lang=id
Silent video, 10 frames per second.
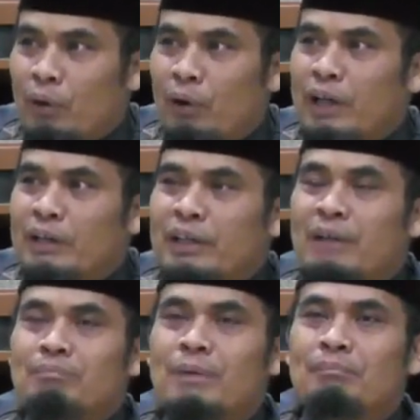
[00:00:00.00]
orang
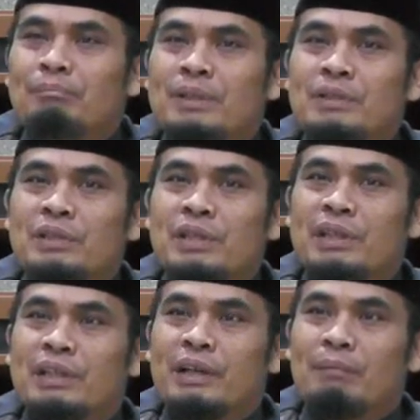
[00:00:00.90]
yang membenci
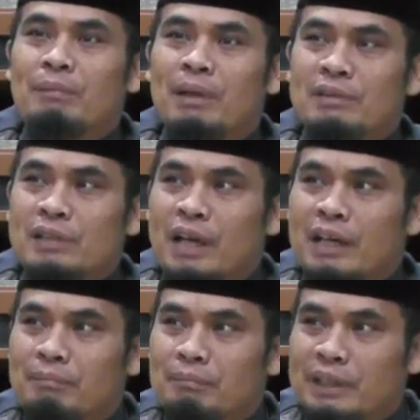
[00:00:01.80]
kita memang sangat